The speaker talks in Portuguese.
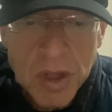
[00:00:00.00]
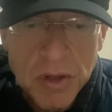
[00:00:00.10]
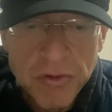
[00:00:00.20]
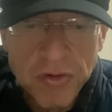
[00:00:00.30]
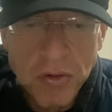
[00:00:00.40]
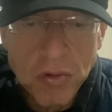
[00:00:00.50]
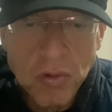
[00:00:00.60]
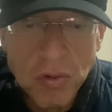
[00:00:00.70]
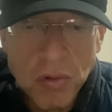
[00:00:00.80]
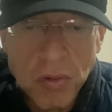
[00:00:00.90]

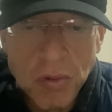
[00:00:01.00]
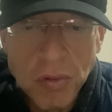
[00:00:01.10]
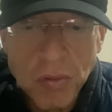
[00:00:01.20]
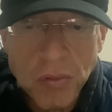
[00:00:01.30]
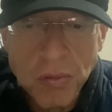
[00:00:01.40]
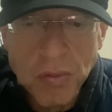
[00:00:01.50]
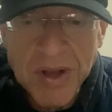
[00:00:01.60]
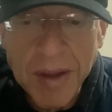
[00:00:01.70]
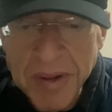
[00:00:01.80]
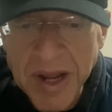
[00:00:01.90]
jogou o
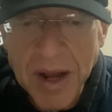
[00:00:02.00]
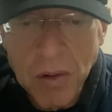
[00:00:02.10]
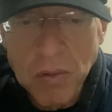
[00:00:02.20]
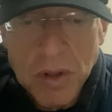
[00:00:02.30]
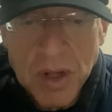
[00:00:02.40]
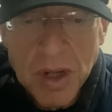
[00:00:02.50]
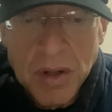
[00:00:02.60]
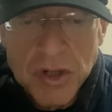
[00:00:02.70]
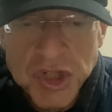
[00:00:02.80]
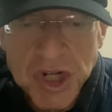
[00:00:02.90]
Gabriel,
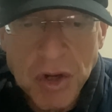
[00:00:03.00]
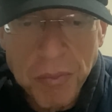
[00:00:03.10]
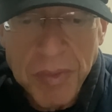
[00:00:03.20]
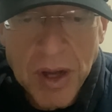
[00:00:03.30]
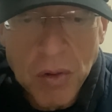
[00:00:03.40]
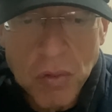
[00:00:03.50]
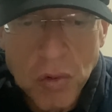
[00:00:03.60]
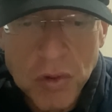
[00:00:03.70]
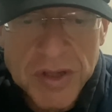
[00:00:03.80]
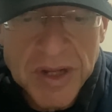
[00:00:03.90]
Jeromel,
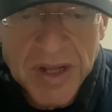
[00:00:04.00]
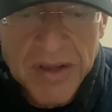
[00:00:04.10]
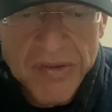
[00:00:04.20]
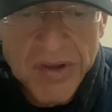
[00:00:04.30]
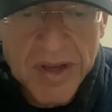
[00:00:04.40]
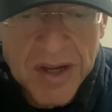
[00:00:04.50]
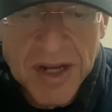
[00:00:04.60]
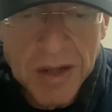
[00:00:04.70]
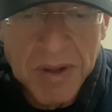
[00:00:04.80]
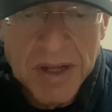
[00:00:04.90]
Rodrigues e
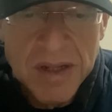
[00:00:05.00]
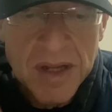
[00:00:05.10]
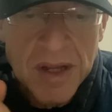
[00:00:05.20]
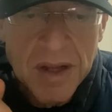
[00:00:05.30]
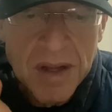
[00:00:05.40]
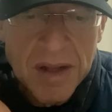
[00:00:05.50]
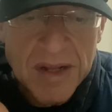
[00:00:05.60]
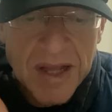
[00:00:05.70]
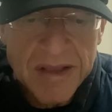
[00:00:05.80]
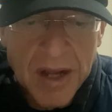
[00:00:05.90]
Kahneman,
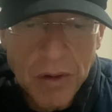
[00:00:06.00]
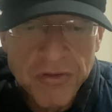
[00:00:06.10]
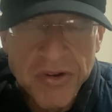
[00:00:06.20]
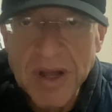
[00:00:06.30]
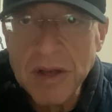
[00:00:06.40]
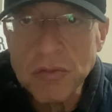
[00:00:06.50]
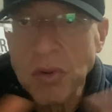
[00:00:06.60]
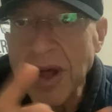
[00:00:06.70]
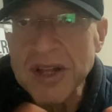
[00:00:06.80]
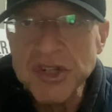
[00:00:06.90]
lateral
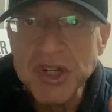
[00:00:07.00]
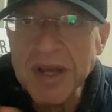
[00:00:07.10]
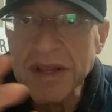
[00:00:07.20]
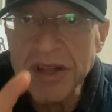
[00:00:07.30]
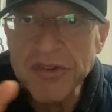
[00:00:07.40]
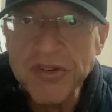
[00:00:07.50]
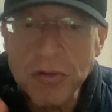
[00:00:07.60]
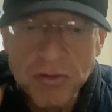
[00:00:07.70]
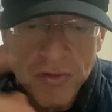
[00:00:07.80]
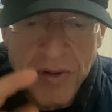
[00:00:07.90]
direito, ala direita
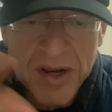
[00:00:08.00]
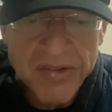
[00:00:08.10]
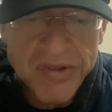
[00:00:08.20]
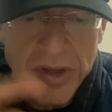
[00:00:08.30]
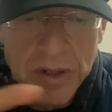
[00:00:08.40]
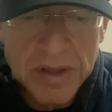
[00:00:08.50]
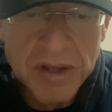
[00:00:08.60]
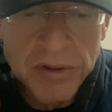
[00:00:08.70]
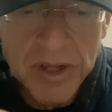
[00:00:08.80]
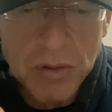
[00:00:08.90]
Edilson, ala esquerda
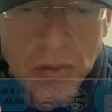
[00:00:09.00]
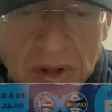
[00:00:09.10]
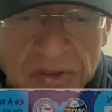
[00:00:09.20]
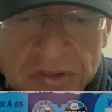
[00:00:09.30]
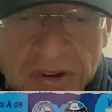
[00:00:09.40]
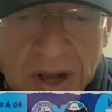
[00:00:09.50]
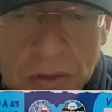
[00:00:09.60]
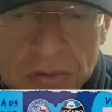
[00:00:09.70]
Nicolas, Thiago